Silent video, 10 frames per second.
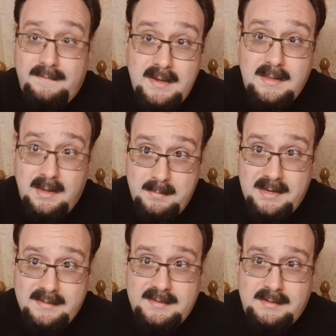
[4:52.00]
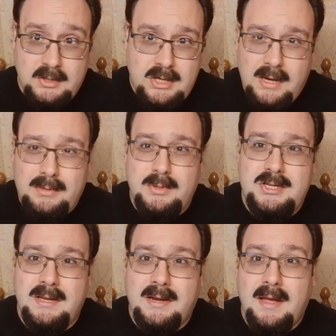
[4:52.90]
fine del 1700
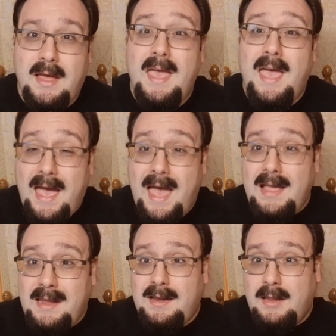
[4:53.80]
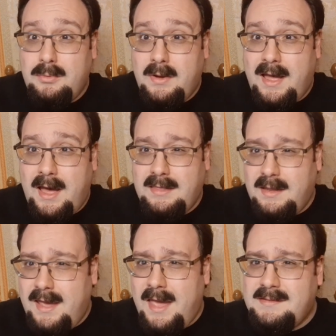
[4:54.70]
circa, anche la toccata,
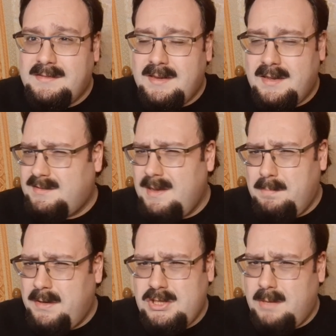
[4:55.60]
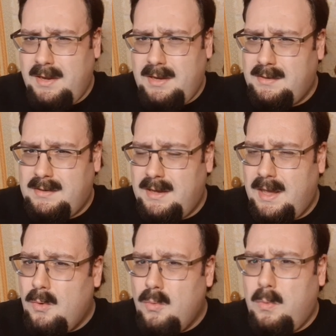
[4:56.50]
da essere
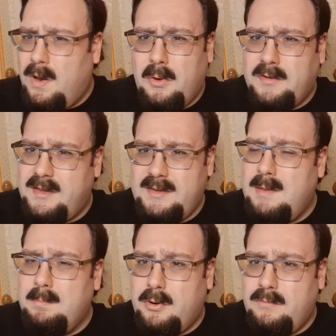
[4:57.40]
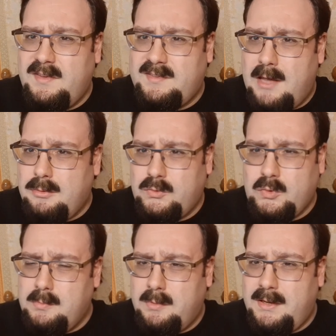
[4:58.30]
semplicemente un qualcosa di improvvisato
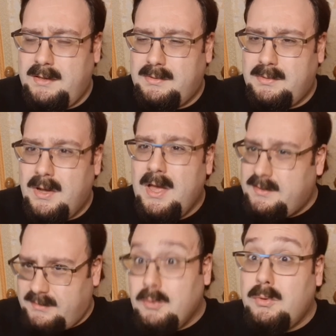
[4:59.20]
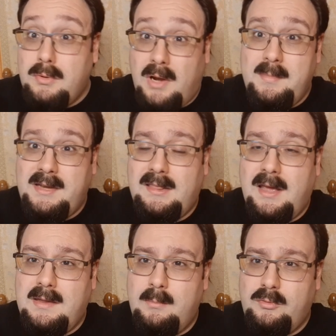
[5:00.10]
sul momento, secondo
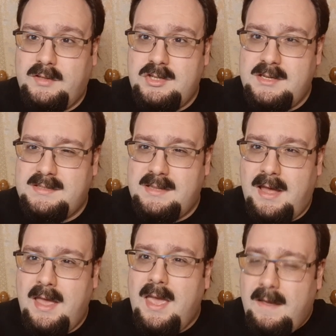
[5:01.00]
l'abilità del musicista,